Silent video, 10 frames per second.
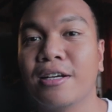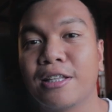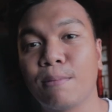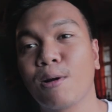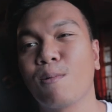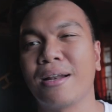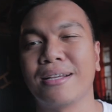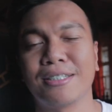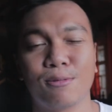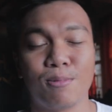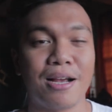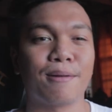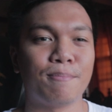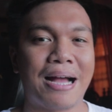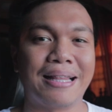Number one is we
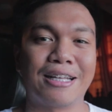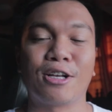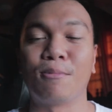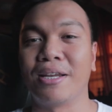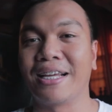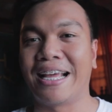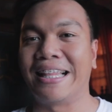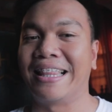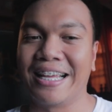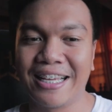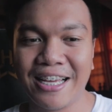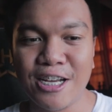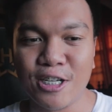are bad at communicating.